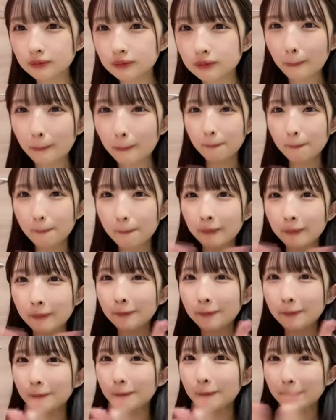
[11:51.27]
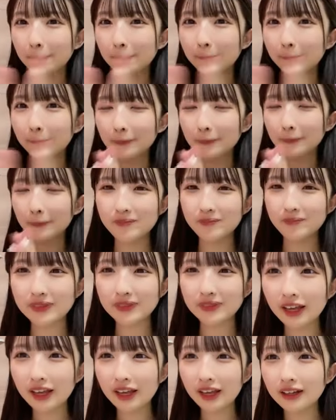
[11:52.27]
ねピンクと紫って
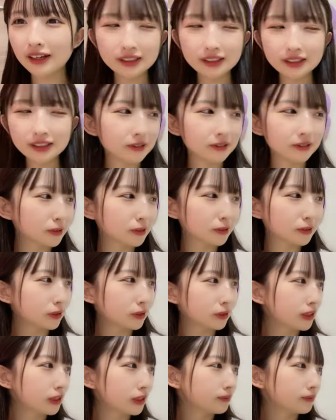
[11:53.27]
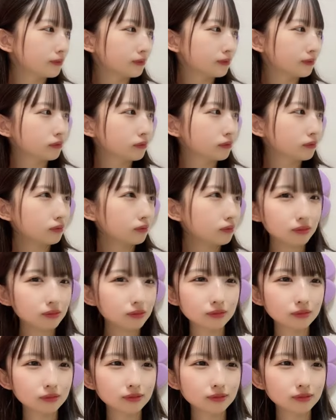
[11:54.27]
めっちゃ可愛いよねめちゃめちゃ気に入ってる
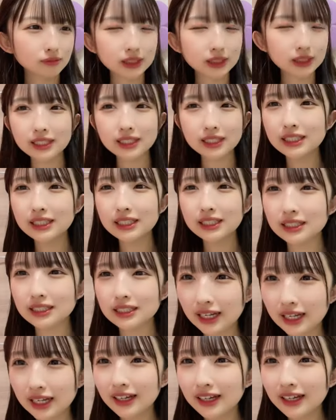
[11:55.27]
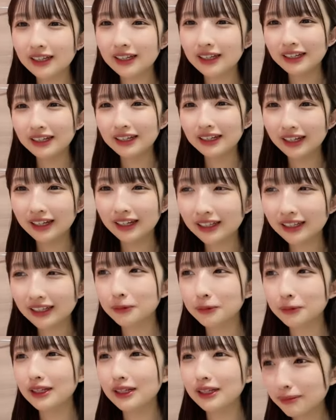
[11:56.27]
めっちゃ気に入ってるんだけど本
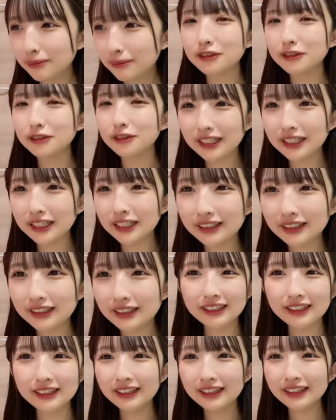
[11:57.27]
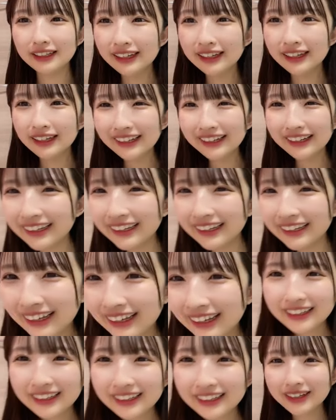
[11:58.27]
当にあ
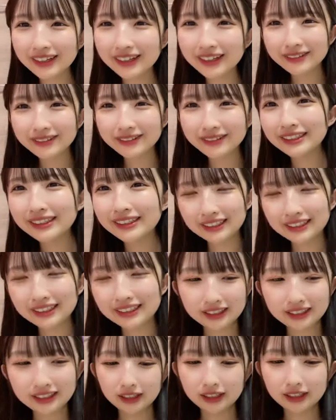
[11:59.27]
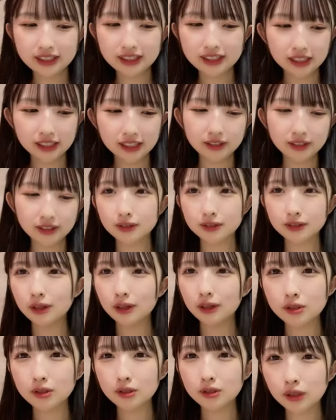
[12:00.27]
のー、あれ公園いい公園
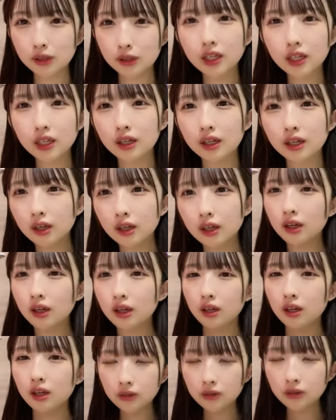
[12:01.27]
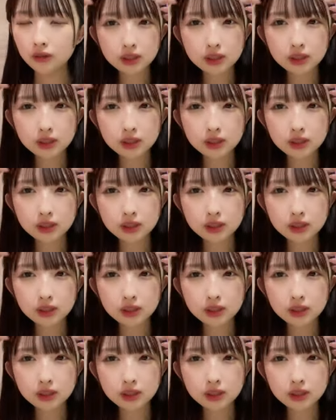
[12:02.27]
で見えなさすぎて